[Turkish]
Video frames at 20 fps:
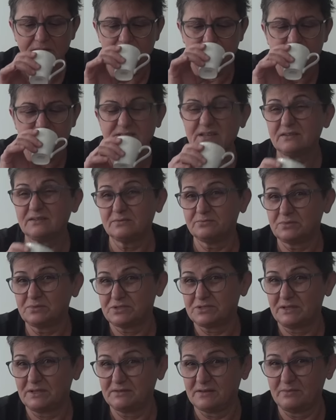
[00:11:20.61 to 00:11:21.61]
Sakın bir
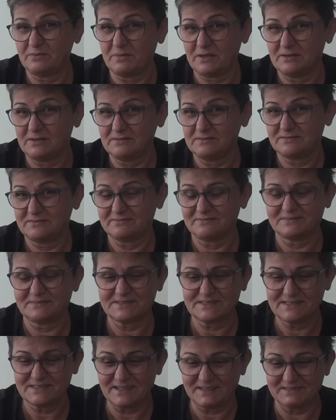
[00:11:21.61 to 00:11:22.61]
şey demeyin.
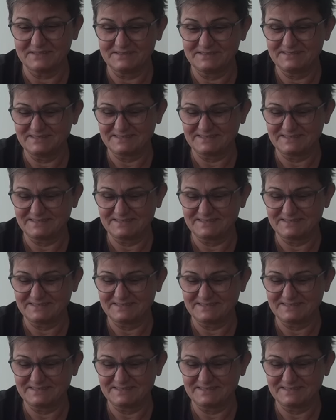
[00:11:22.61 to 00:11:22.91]
Sakın.